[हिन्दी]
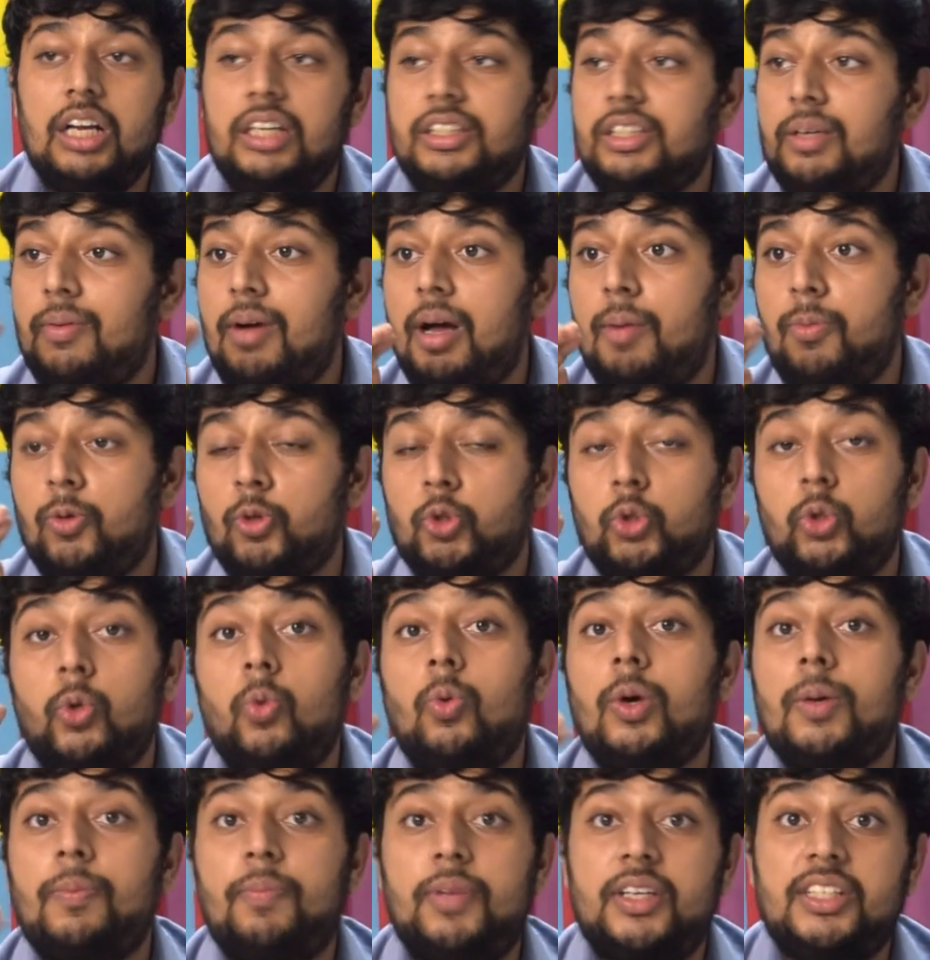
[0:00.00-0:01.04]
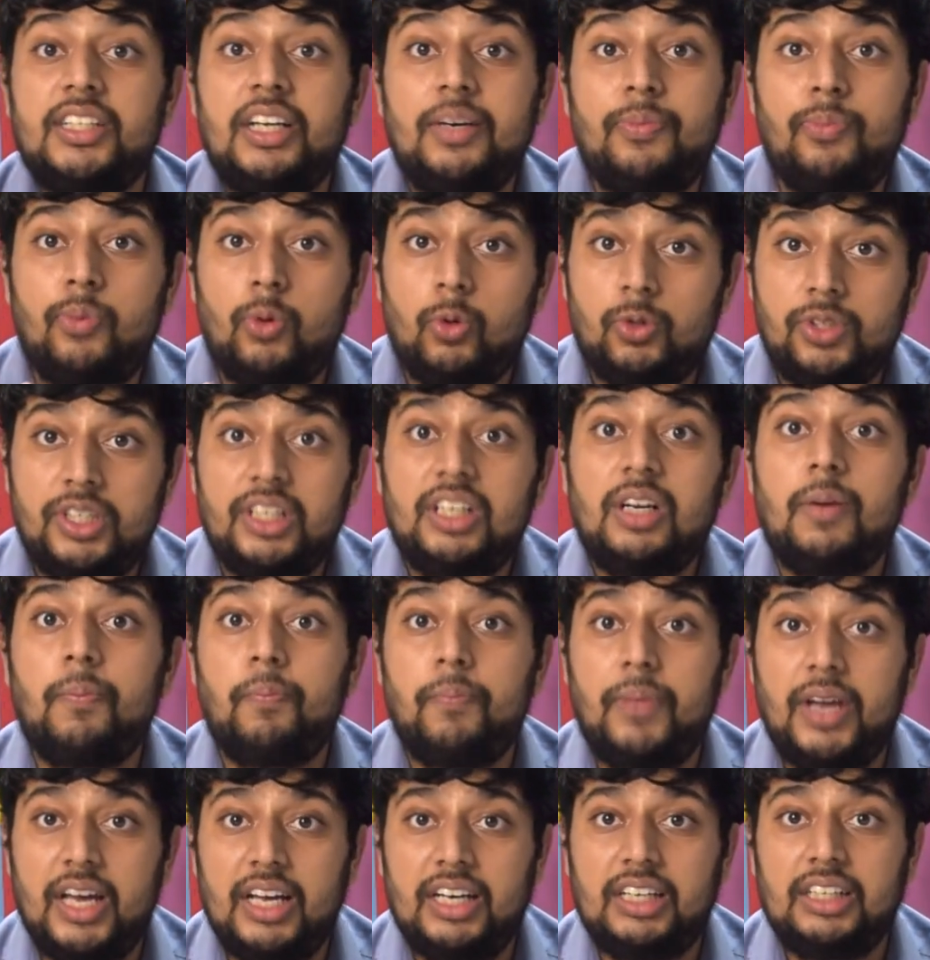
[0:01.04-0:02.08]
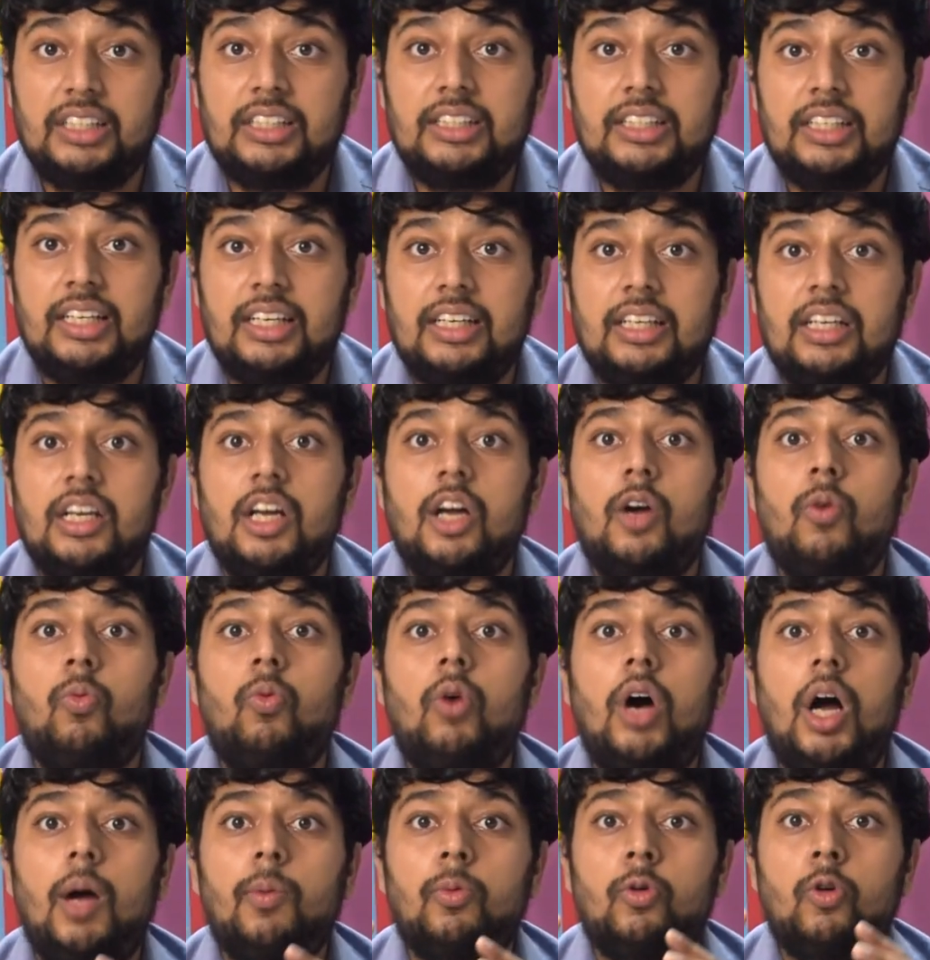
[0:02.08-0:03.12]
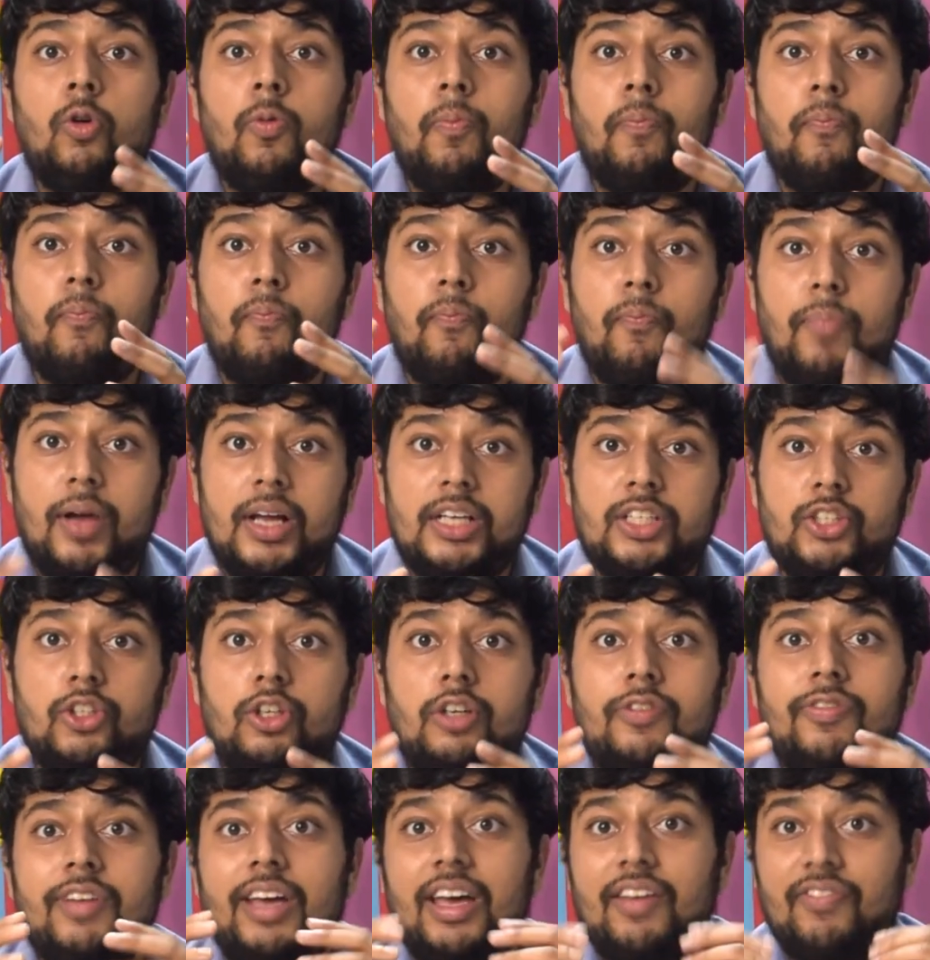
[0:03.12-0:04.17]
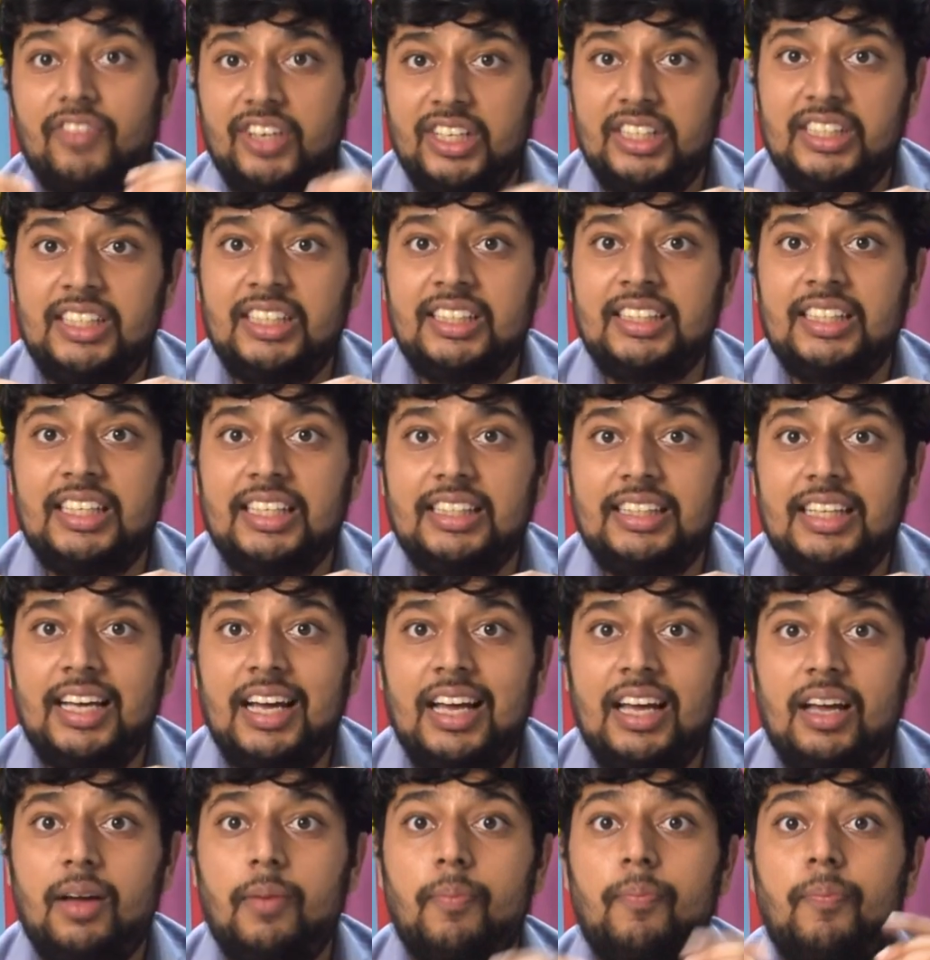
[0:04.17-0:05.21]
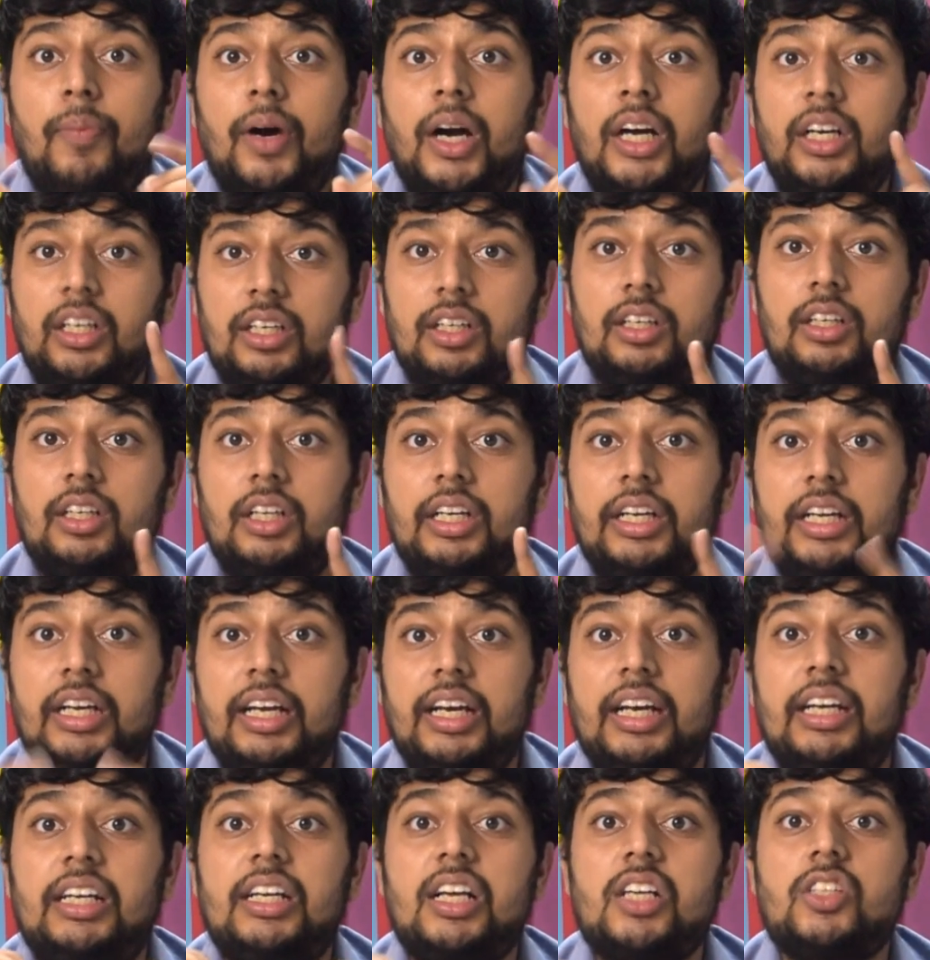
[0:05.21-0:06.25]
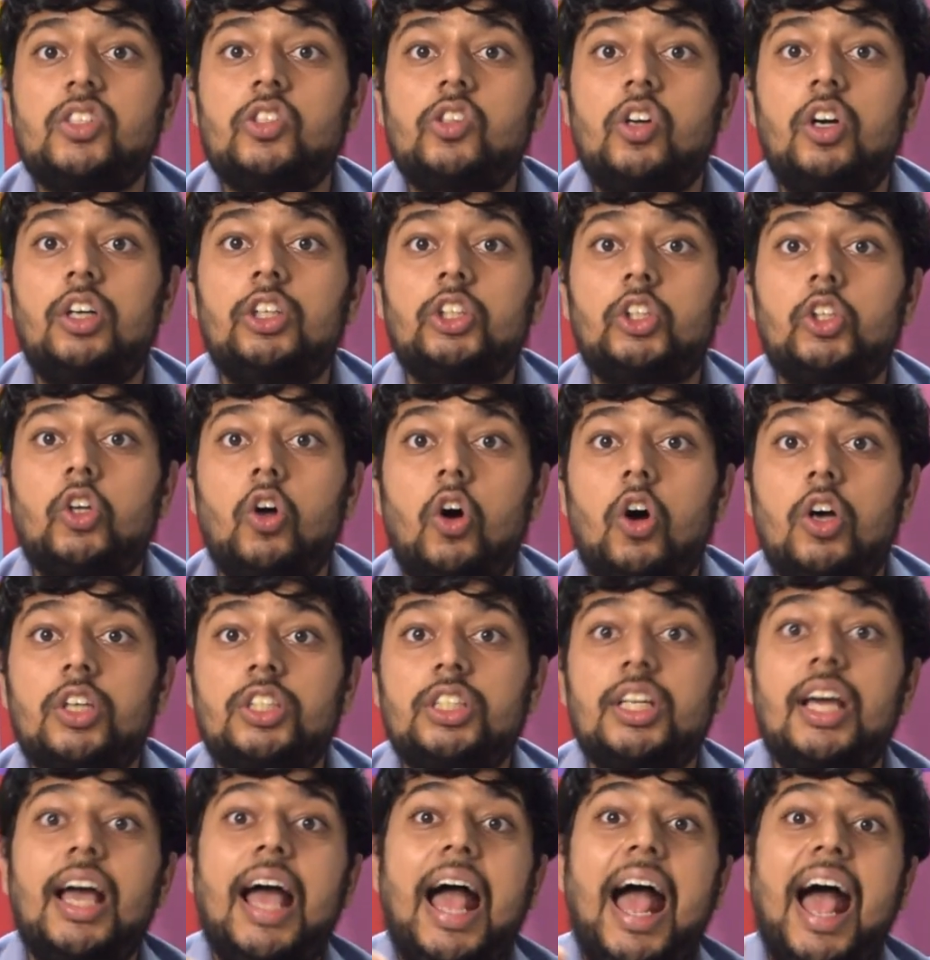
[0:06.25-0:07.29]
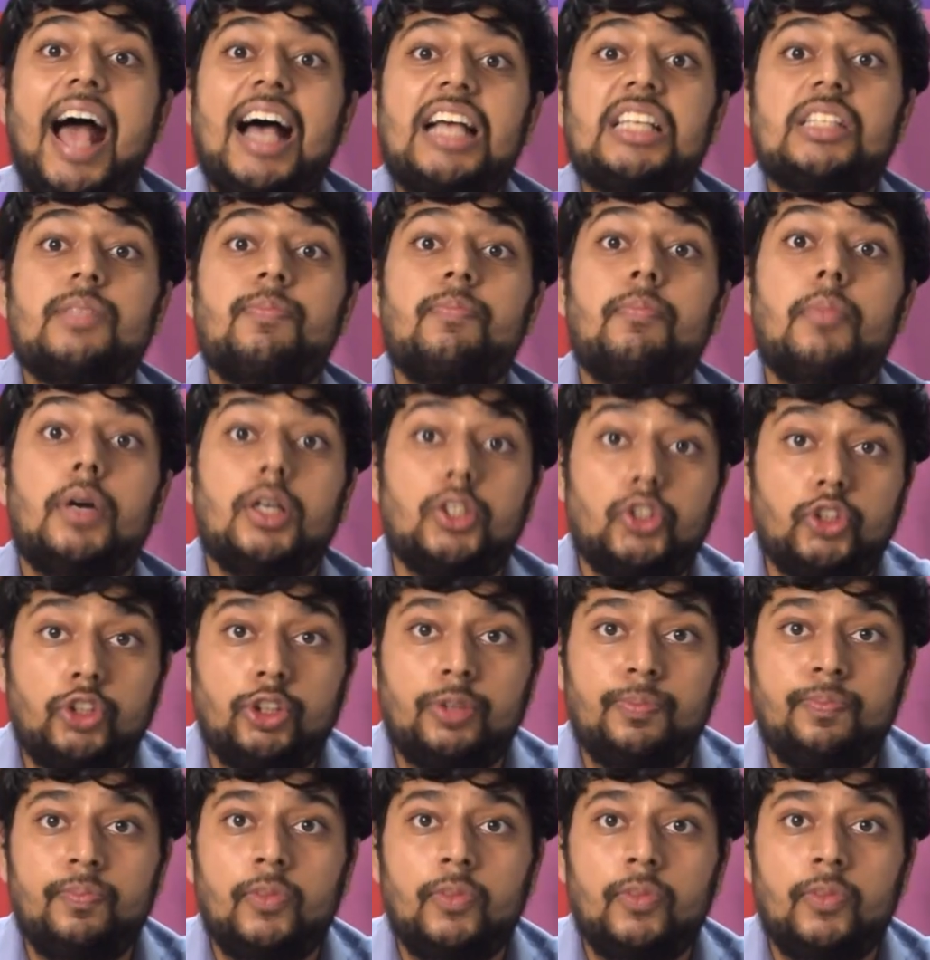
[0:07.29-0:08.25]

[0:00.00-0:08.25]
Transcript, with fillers: जब आप उसको वन प्लस एट प्रो से कंपेयर करते हैं वो आपको बेस्ट ऑफ एवरीथिंग देता है बट इट डज नॉट कॉस्ट एज मच